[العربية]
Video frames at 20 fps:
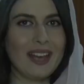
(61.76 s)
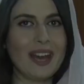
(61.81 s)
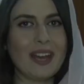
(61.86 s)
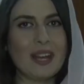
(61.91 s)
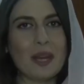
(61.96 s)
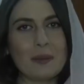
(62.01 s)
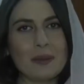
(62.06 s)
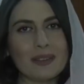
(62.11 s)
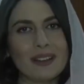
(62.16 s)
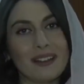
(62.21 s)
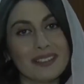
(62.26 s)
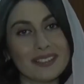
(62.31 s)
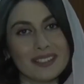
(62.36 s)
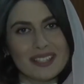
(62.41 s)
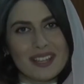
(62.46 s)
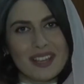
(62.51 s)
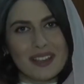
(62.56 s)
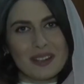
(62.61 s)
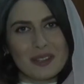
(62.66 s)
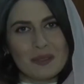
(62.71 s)
أنا بطاقتي
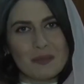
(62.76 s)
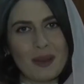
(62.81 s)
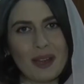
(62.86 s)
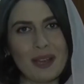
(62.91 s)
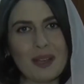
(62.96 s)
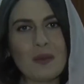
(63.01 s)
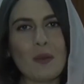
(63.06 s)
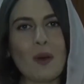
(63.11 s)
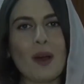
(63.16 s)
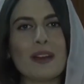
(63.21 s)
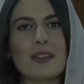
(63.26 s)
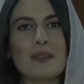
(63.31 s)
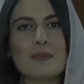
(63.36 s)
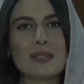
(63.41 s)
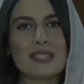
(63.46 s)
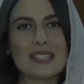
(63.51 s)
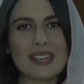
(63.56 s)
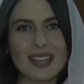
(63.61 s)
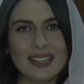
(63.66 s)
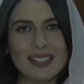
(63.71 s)
صارت معي وعرض
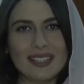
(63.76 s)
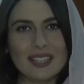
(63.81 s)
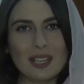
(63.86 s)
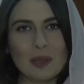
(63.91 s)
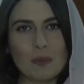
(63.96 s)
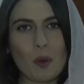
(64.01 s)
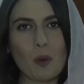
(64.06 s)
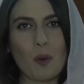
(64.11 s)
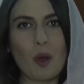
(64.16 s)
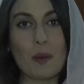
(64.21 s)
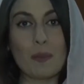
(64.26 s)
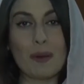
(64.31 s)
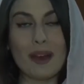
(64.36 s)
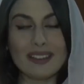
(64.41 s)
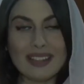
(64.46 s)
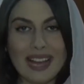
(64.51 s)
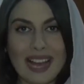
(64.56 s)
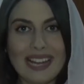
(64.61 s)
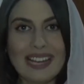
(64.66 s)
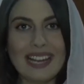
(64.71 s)
مسرحية
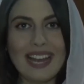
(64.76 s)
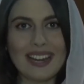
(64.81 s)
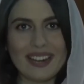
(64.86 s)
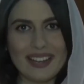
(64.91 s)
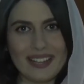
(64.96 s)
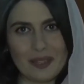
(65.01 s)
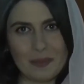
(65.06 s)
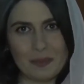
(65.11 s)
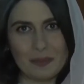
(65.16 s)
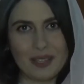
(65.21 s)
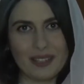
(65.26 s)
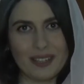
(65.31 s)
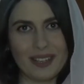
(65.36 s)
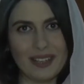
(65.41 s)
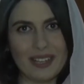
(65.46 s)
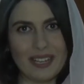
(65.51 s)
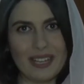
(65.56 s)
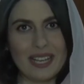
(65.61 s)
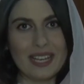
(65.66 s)
البوابات هلأ رح يبتدى